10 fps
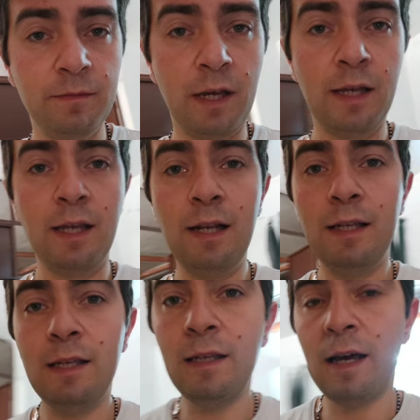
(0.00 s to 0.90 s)
anche
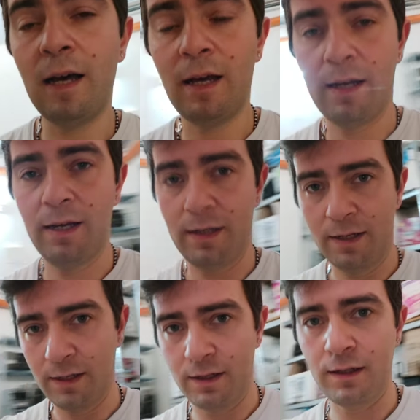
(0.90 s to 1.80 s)
lì
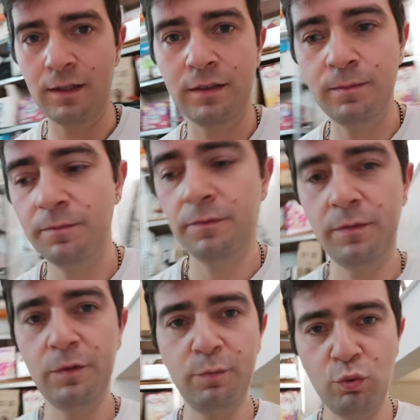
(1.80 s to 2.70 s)
a
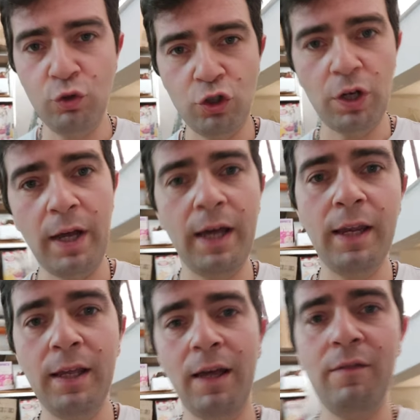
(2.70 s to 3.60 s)

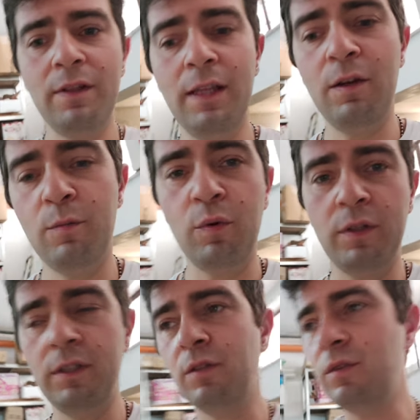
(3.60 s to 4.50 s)
spulciare a vedere un
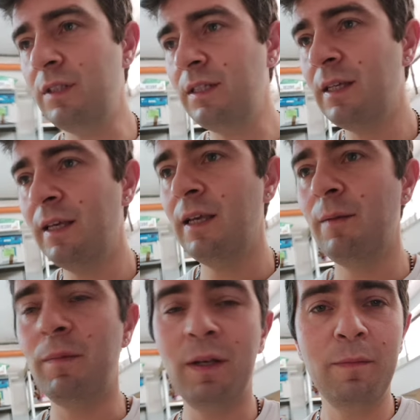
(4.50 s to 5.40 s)
pochettino di
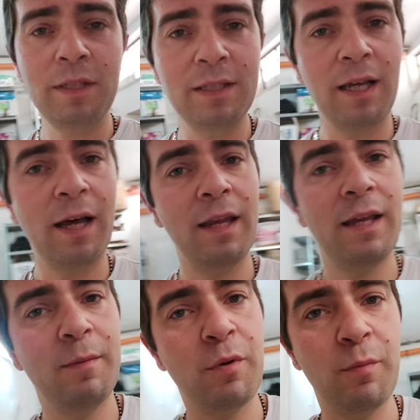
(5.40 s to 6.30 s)

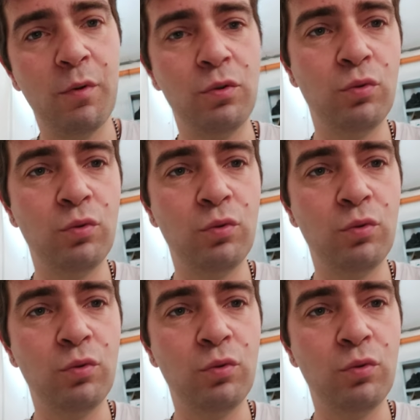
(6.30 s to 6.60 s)
minimizzare proprio il